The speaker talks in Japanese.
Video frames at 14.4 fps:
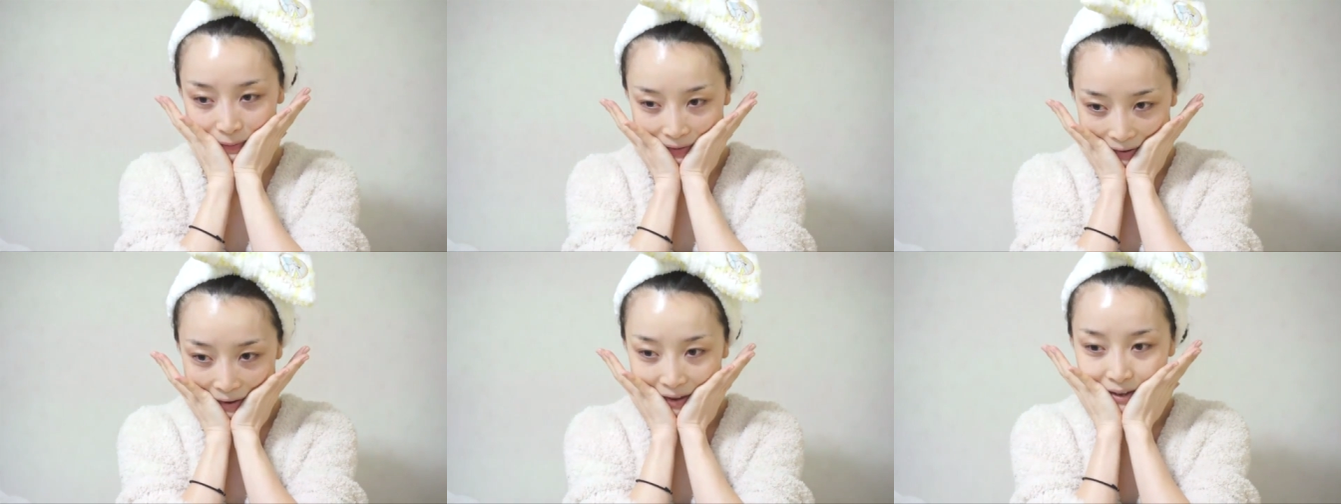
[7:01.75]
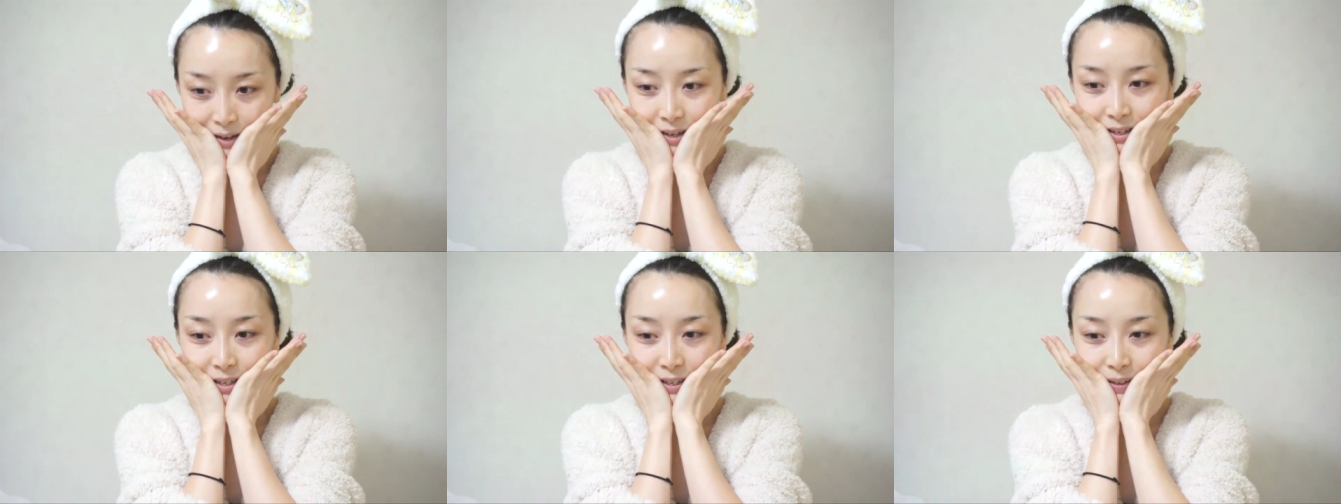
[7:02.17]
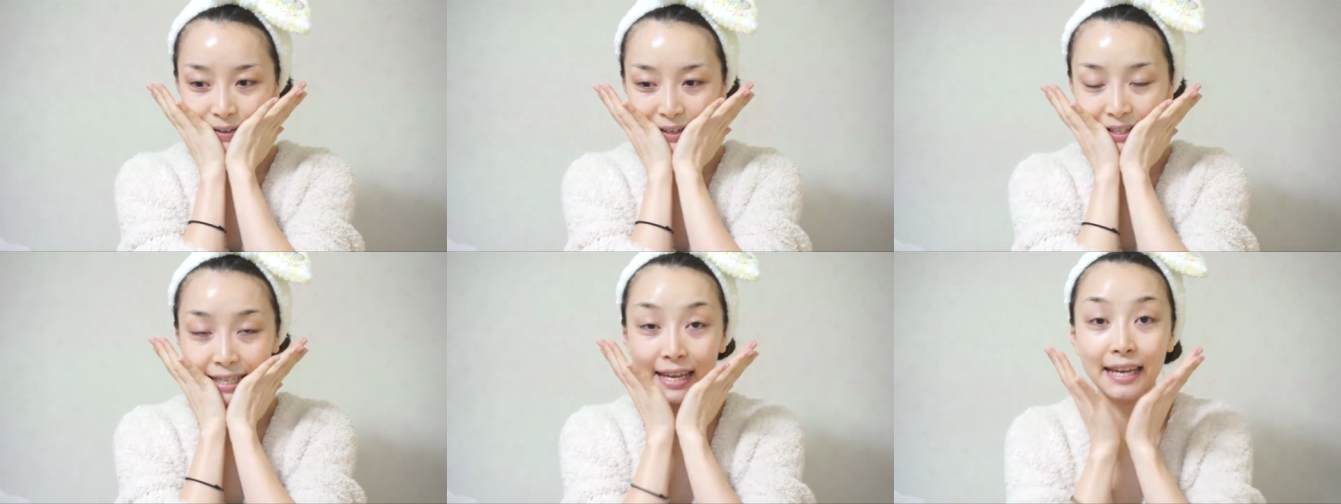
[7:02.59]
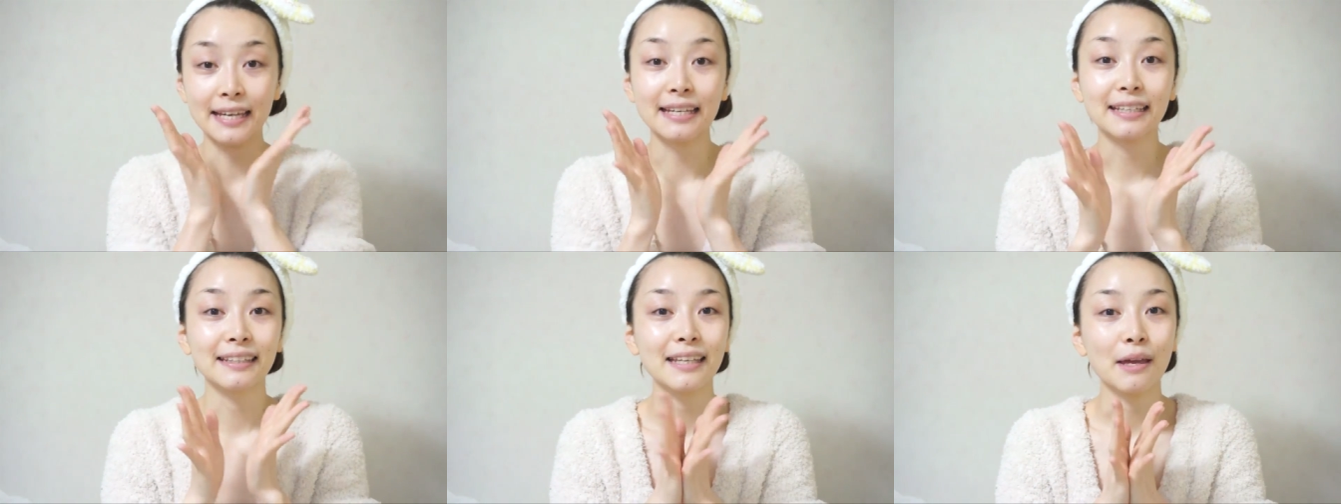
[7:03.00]
とか広げて
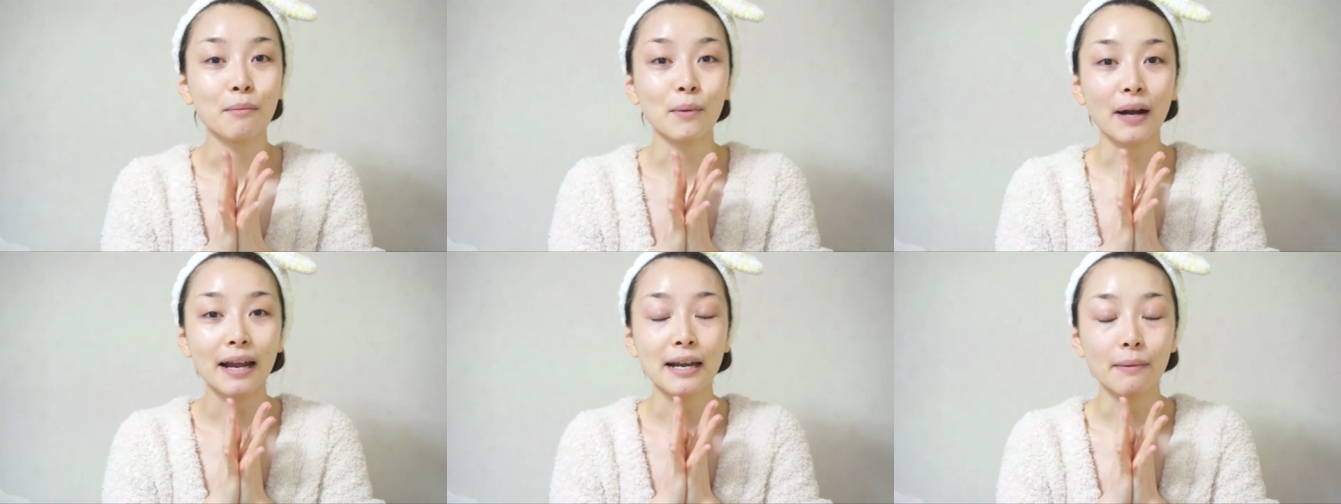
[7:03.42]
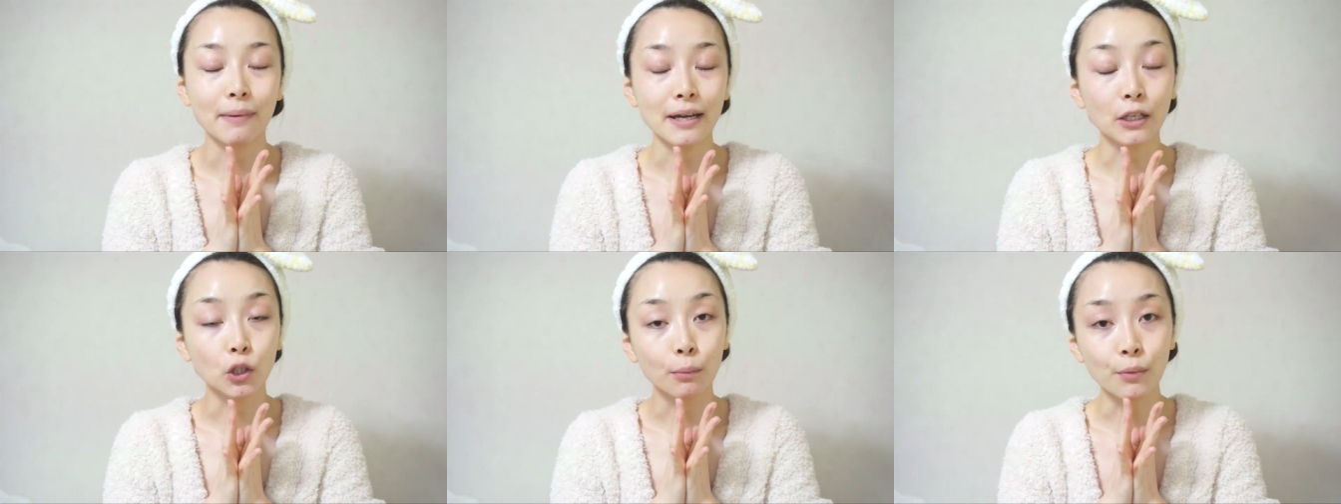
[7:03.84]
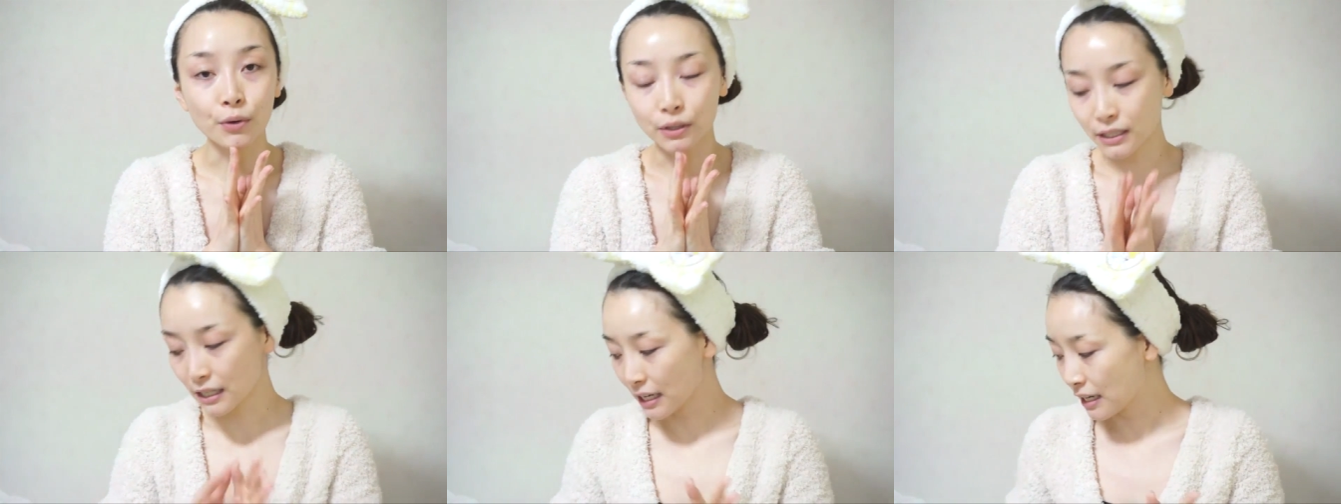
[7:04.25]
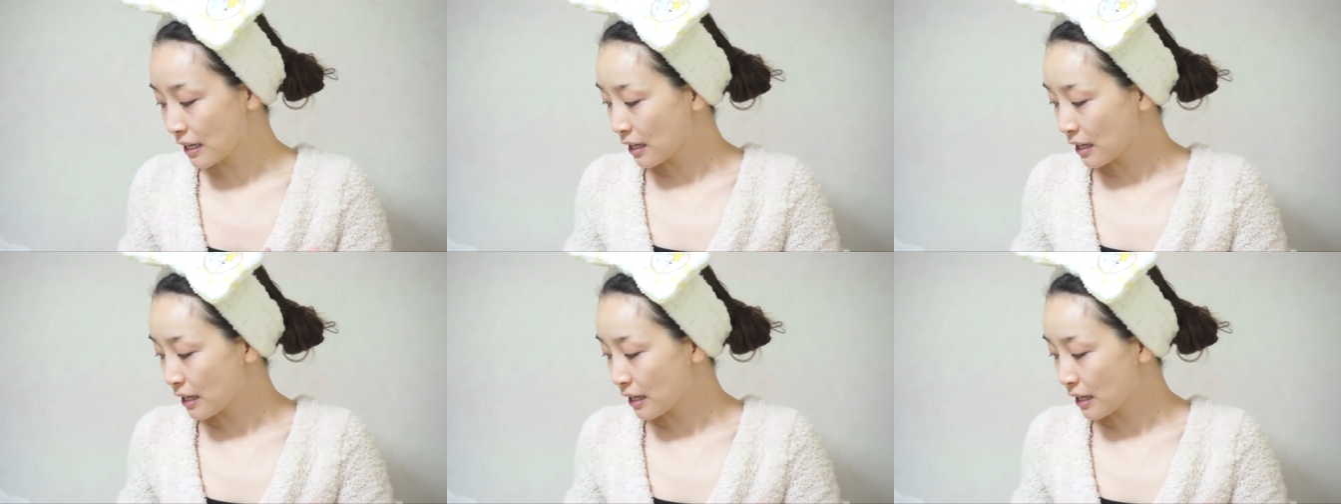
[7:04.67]
いってもらえればいいと思うし